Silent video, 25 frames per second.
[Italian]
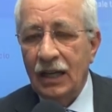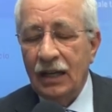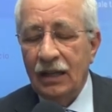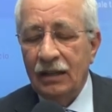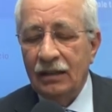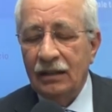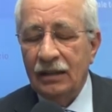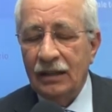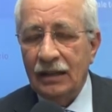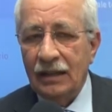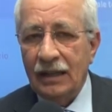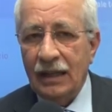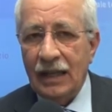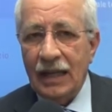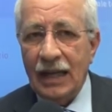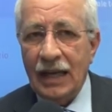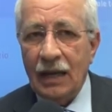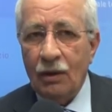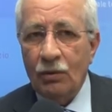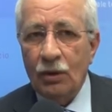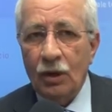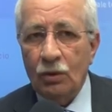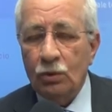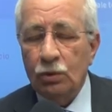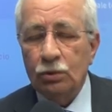eh, è
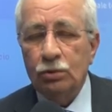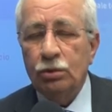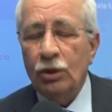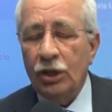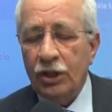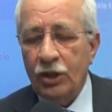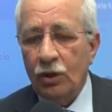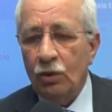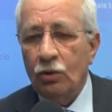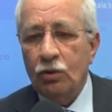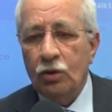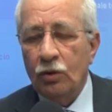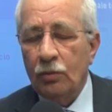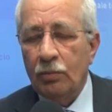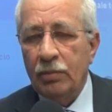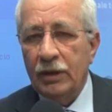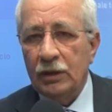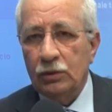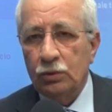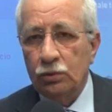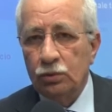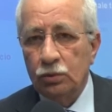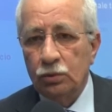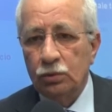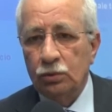una cultura che ho
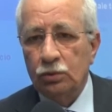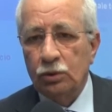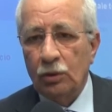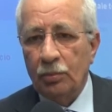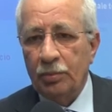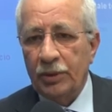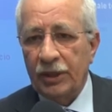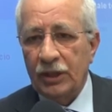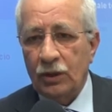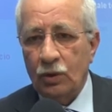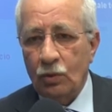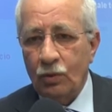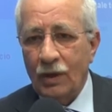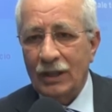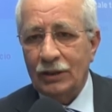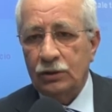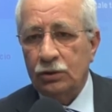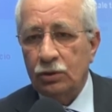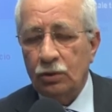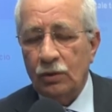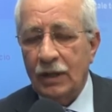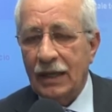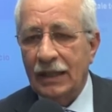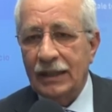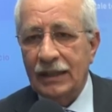combattuto per
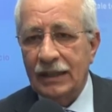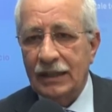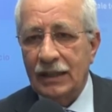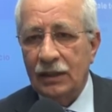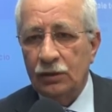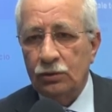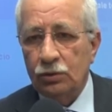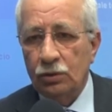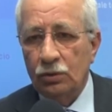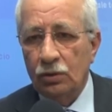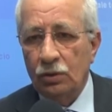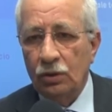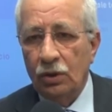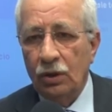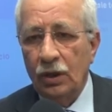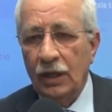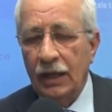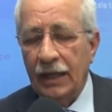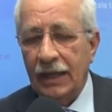quattro anni da solo